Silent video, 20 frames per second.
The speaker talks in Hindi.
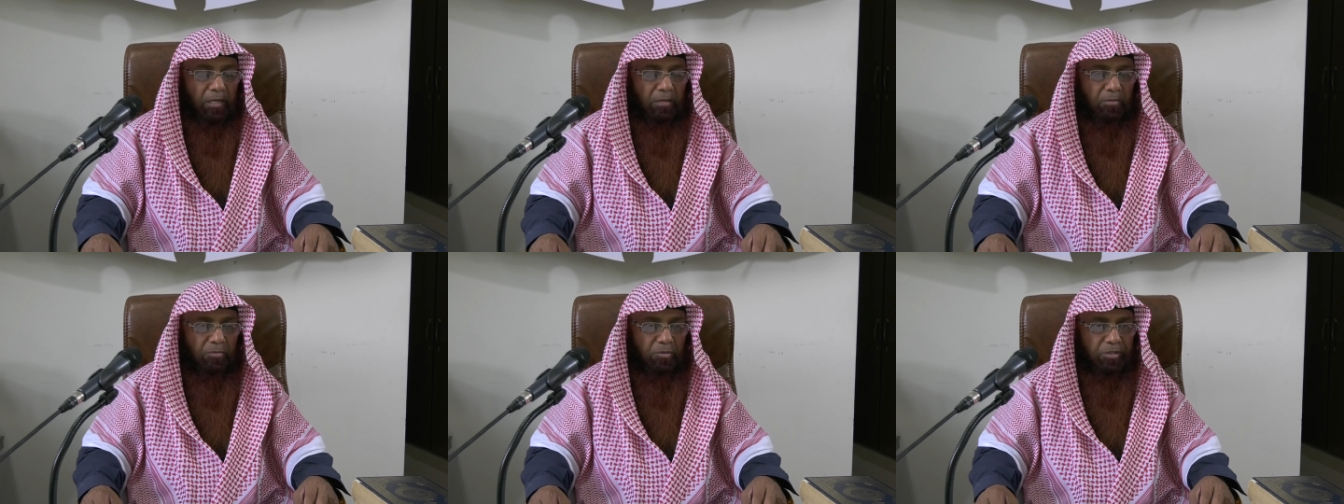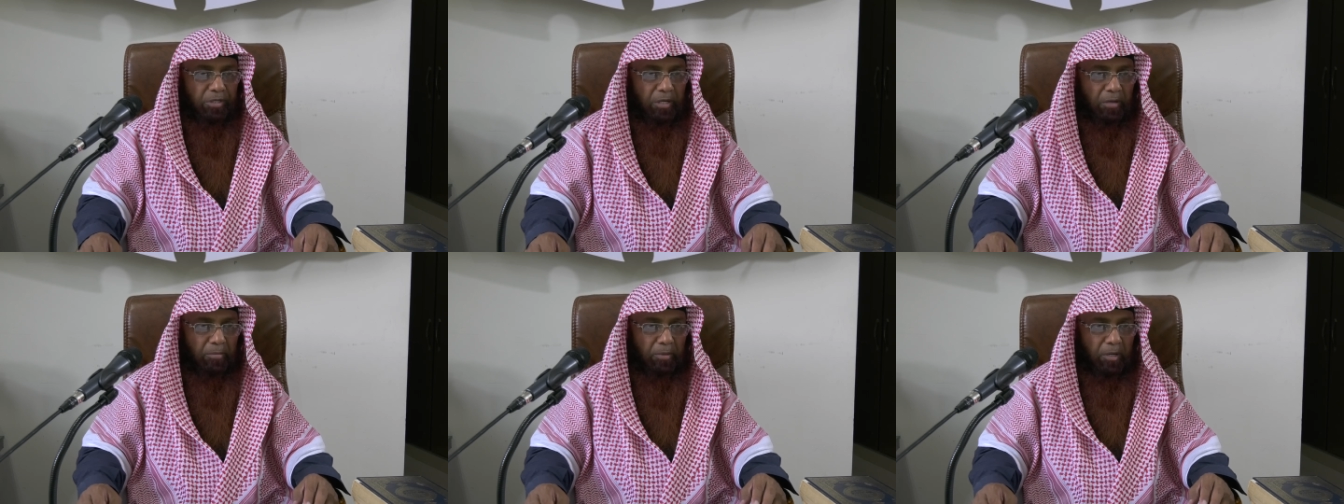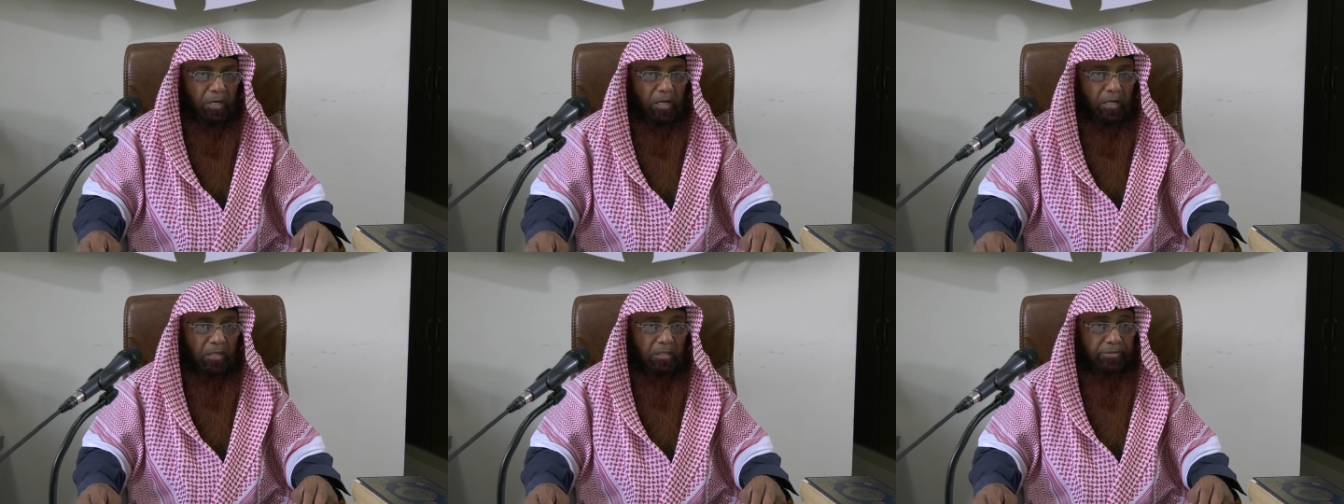
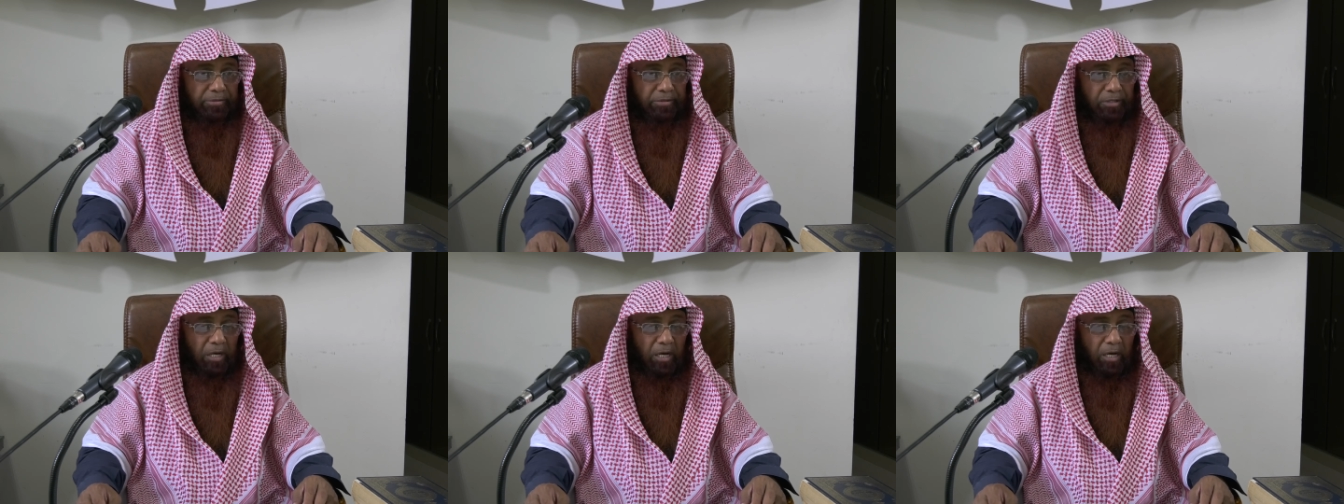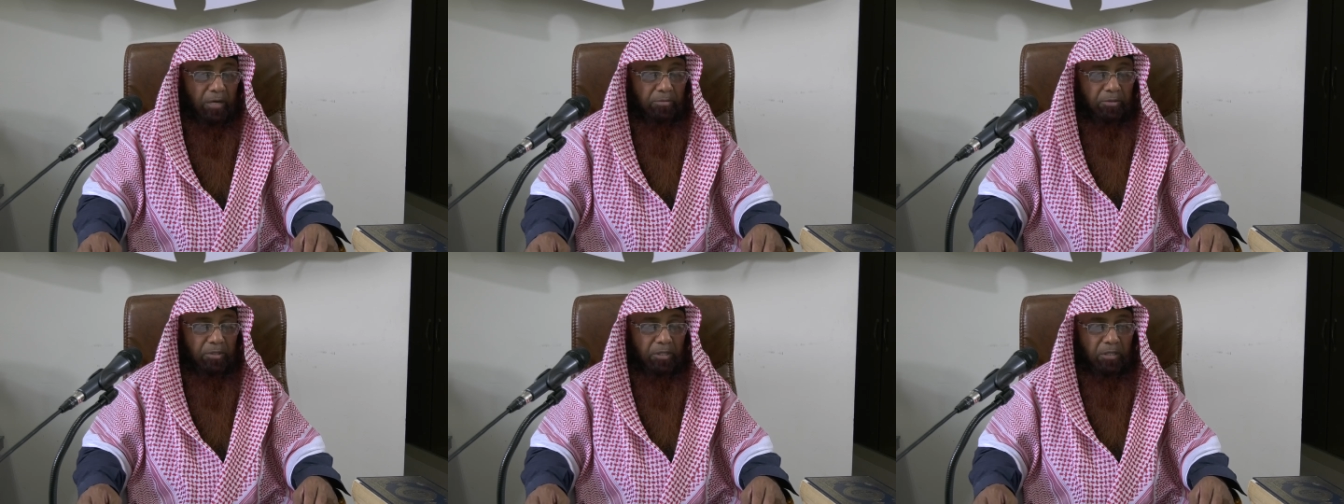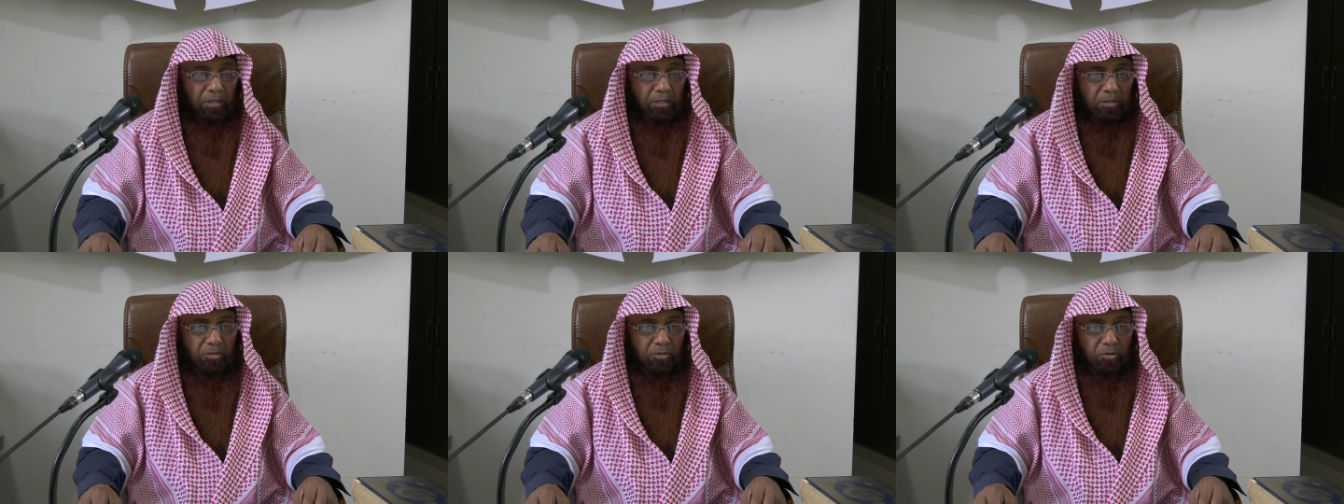मुसलमान सहाबी
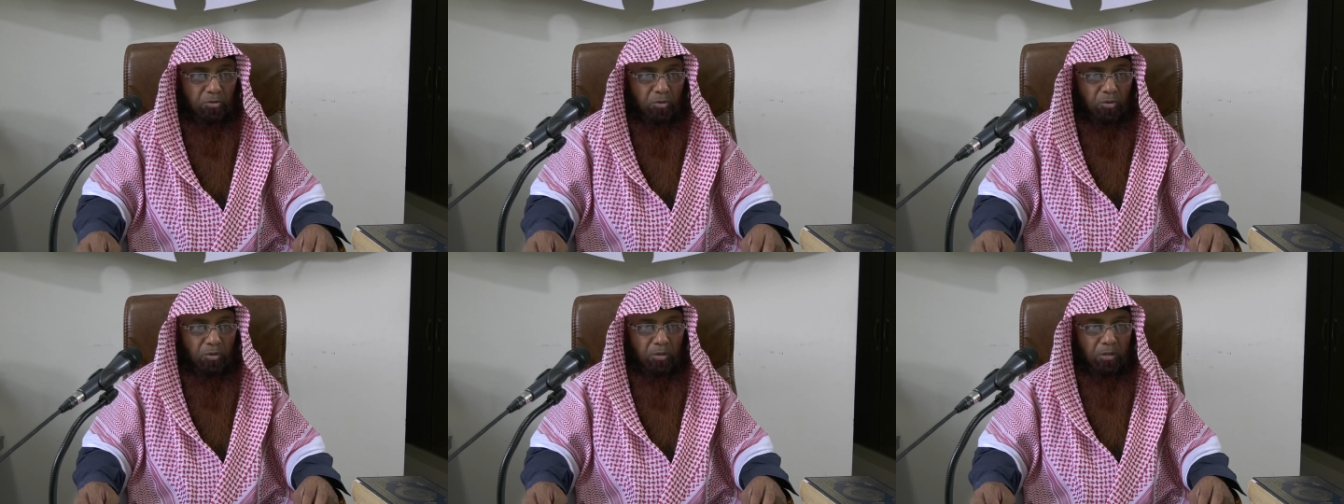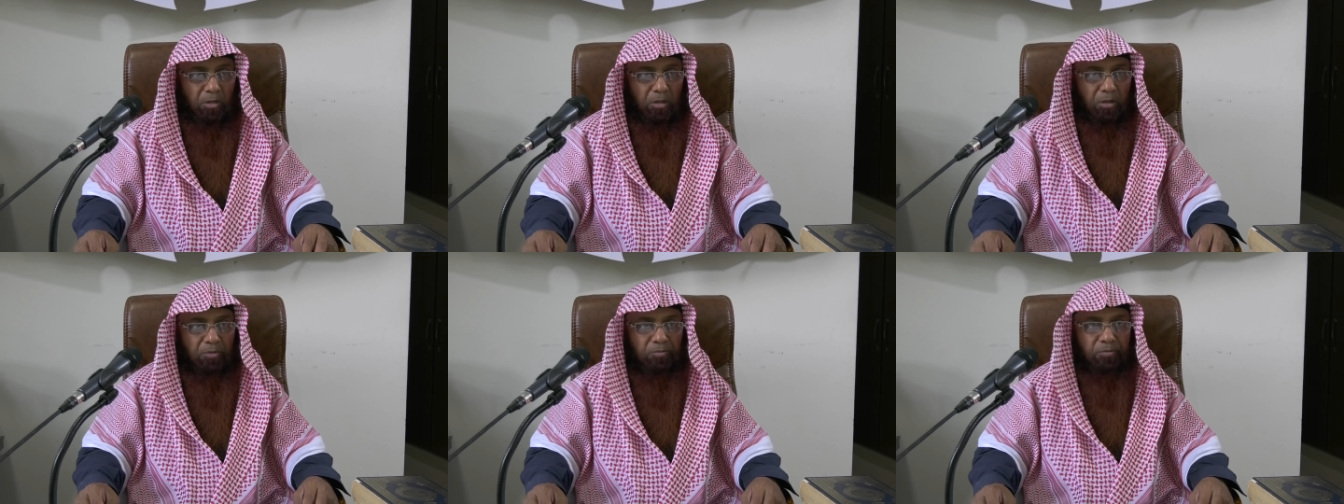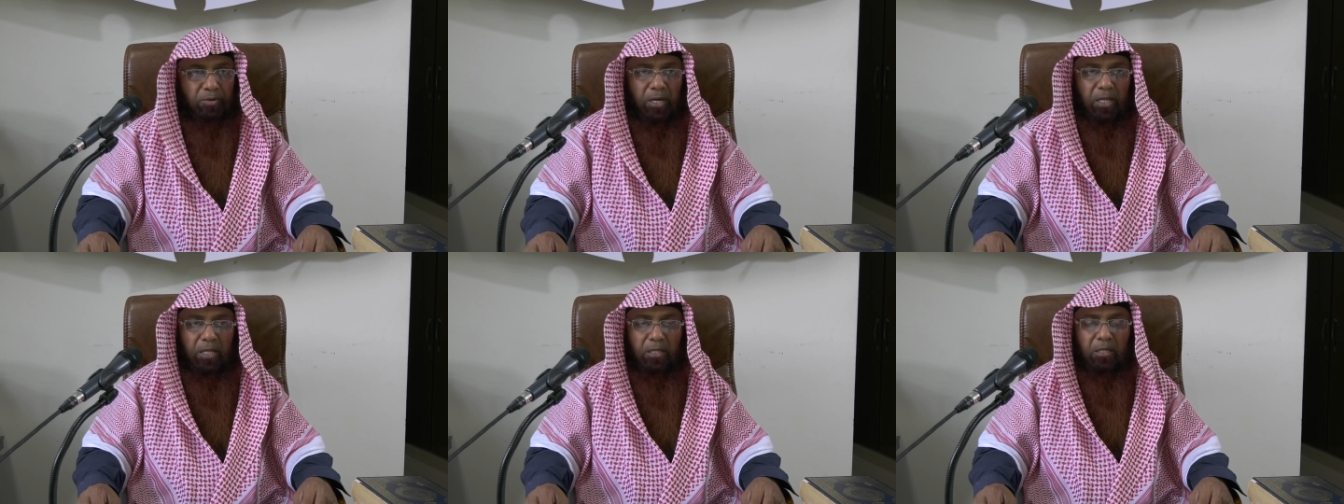रसूल और
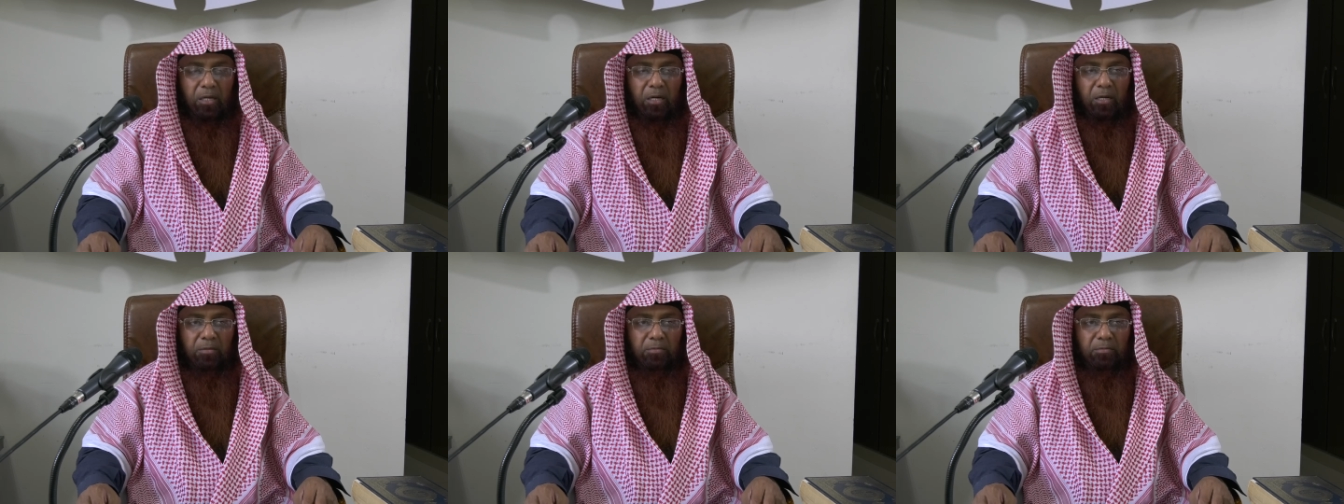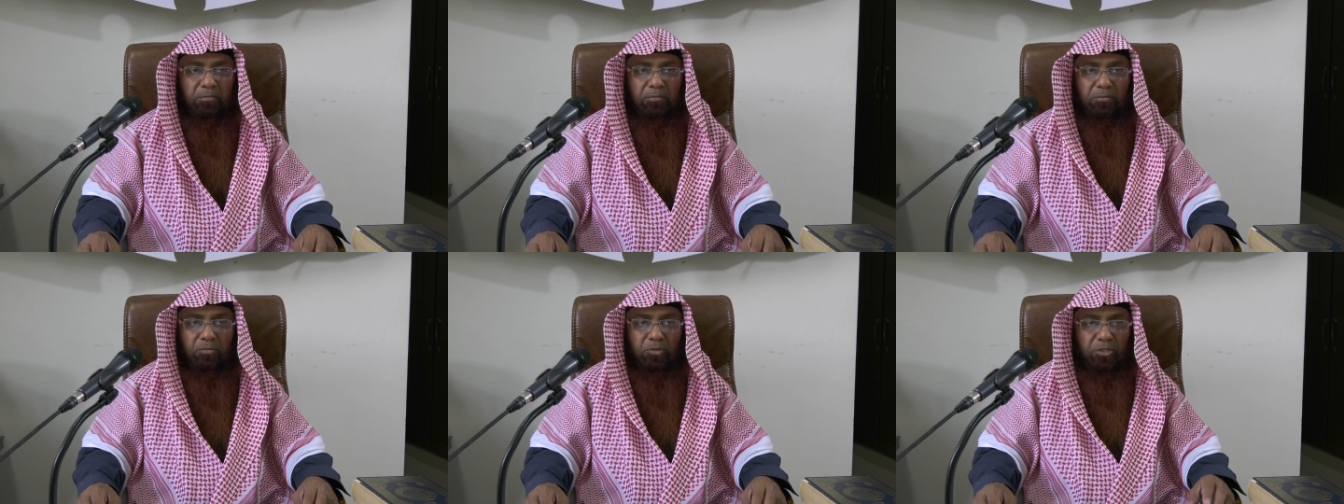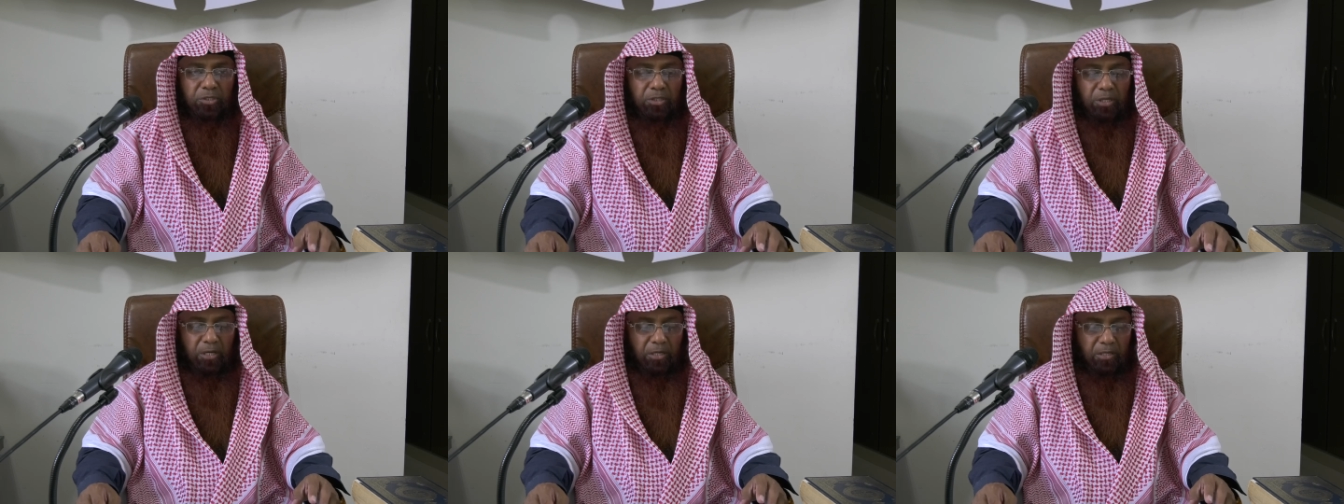वालदा
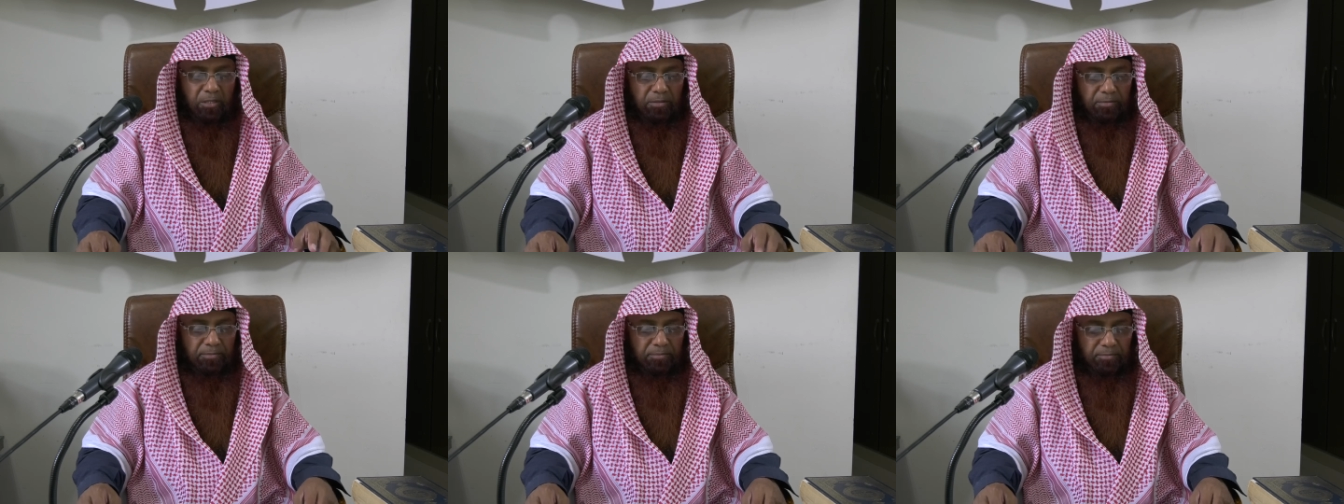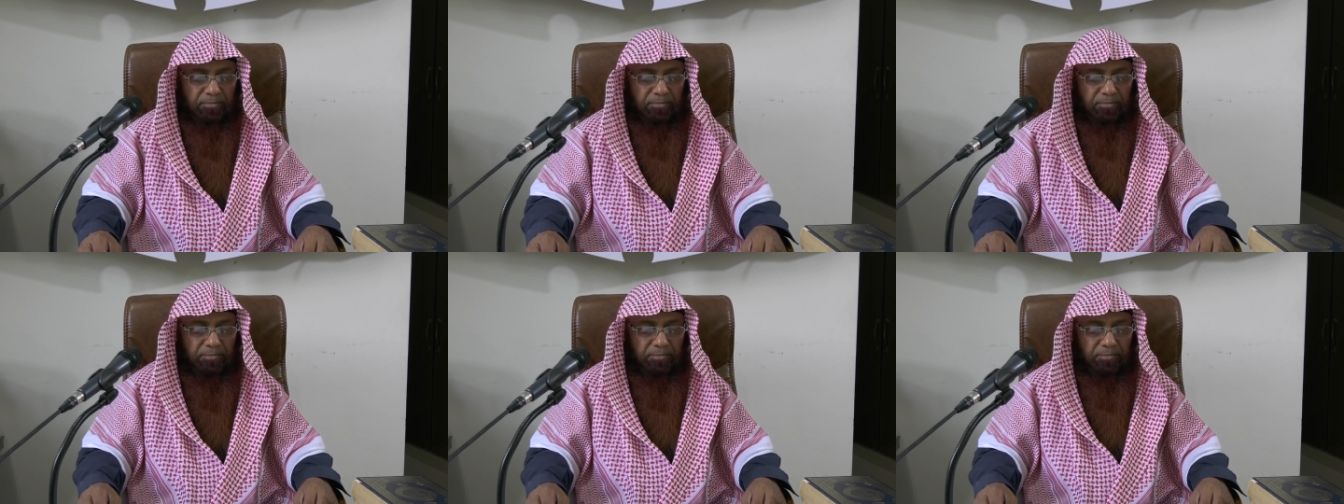मुशरक़